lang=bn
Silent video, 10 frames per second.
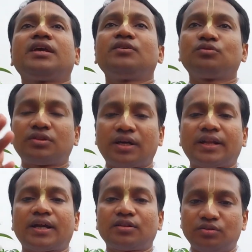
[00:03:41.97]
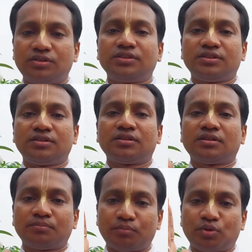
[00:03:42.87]
এই উত্থান একাদশী
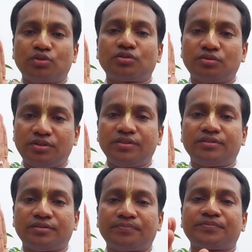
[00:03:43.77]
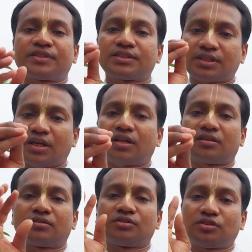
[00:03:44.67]
ব্রতের দিন স্নান
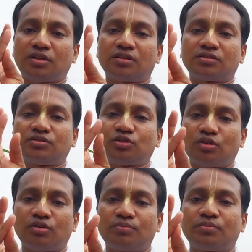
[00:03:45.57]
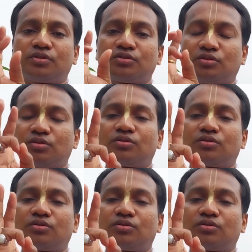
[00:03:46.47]
দান জপ